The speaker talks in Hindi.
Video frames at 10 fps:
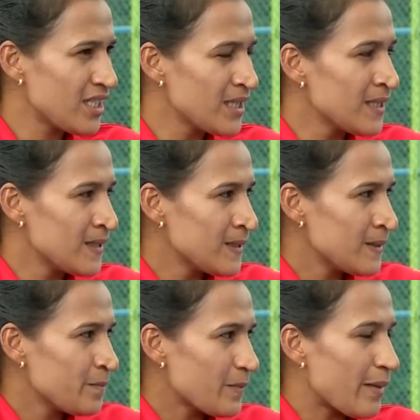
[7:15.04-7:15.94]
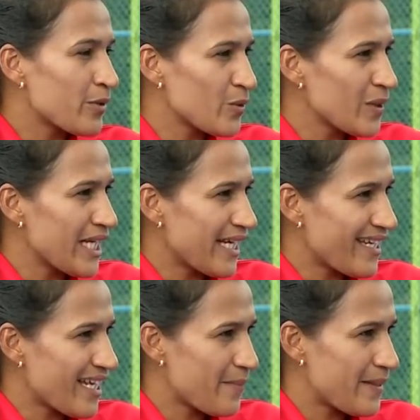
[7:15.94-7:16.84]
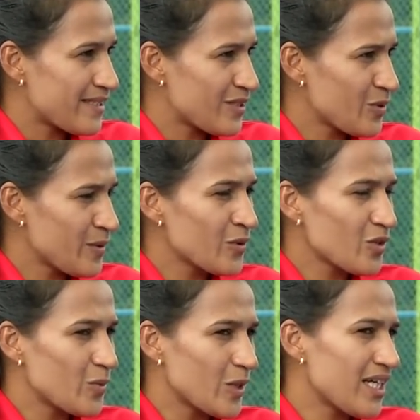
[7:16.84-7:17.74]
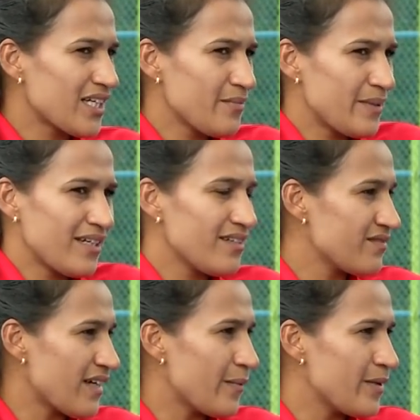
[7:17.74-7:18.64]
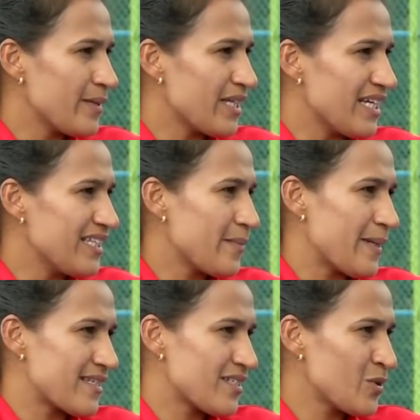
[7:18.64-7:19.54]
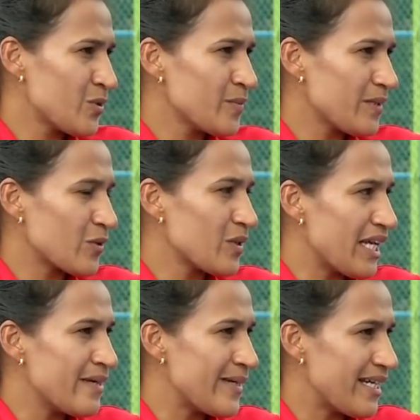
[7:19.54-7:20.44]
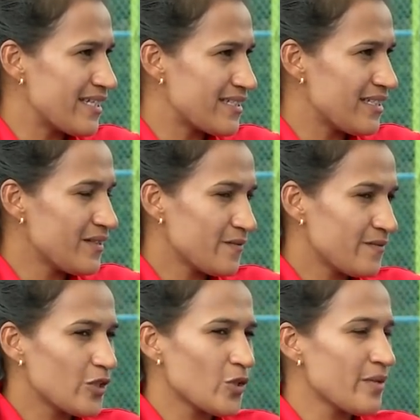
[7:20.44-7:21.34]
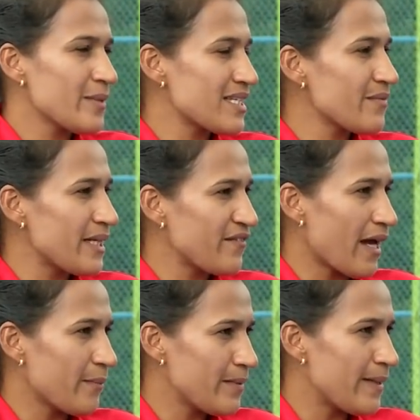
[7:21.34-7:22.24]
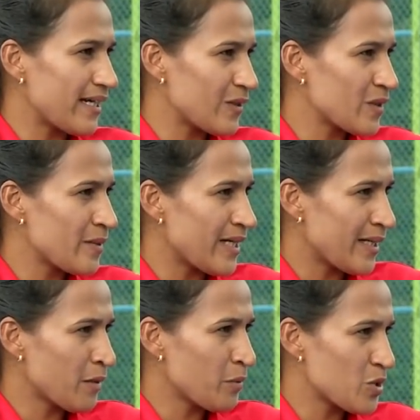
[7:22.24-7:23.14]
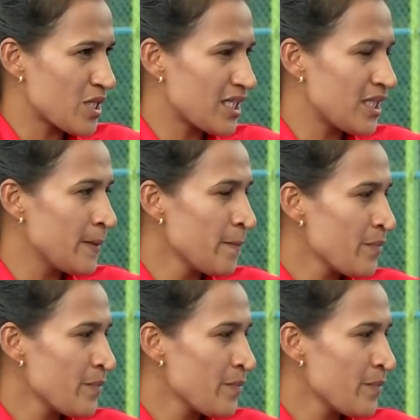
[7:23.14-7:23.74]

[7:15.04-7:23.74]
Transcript: कि आप क्यों नहीं लेके आए पैसे तो मैंने उनको बोला कि मेरे फैमिली में नहीं थे पैसे तो मेरे को नहीं मिले इसलिए फिर उन्होंने मेरे से मेरी फैमिली बैकग्राउंड के बारे में पूछा कि